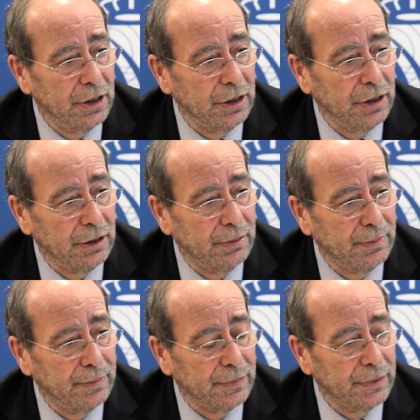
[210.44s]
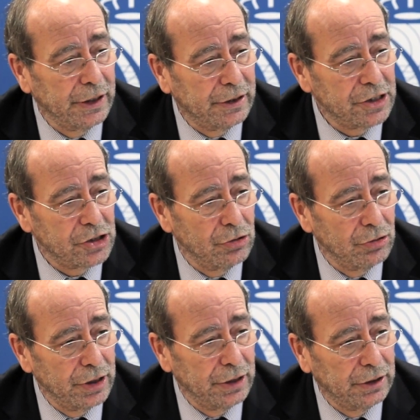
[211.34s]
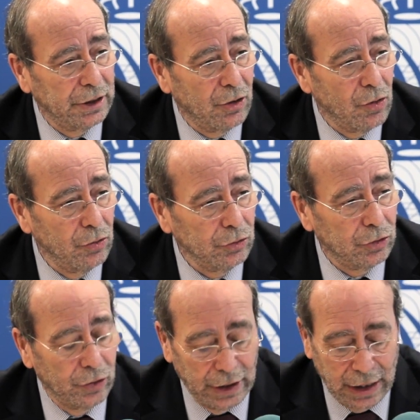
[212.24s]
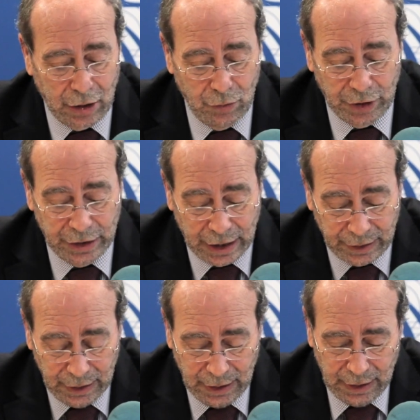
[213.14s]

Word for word: Mm, de texto en el conjunto de la comunidad.